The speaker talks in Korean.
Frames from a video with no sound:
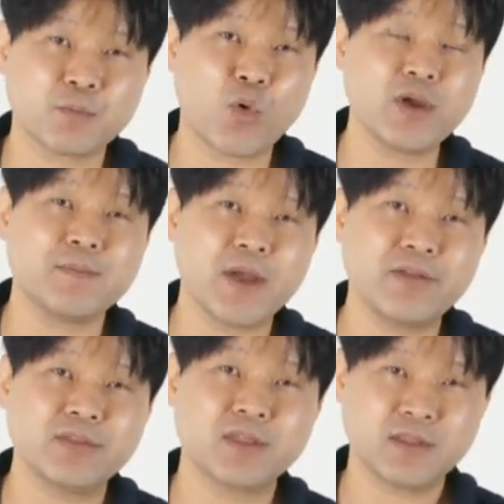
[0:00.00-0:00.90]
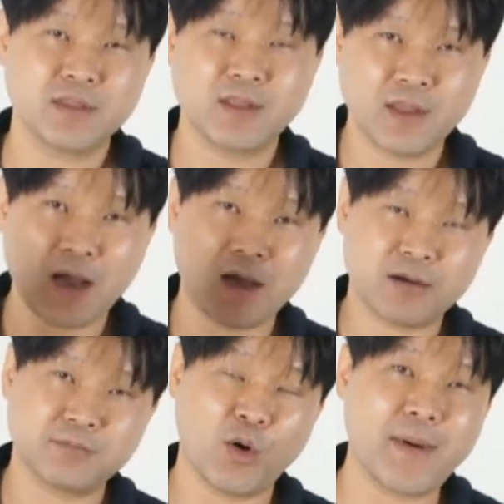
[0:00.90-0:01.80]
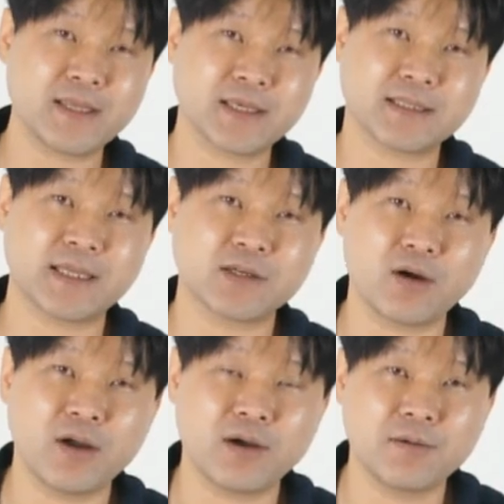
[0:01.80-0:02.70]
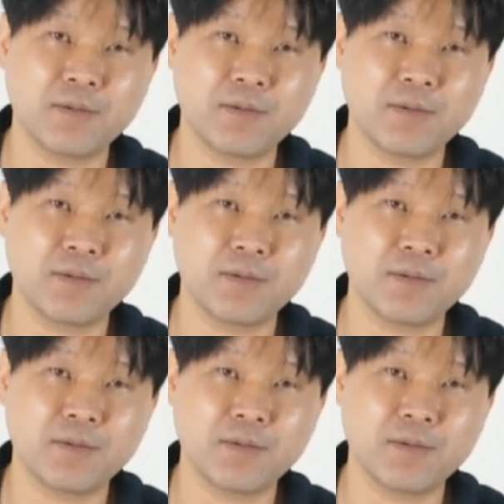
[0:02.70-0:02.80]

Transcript: 모이면 머메이드가 되는 거예요.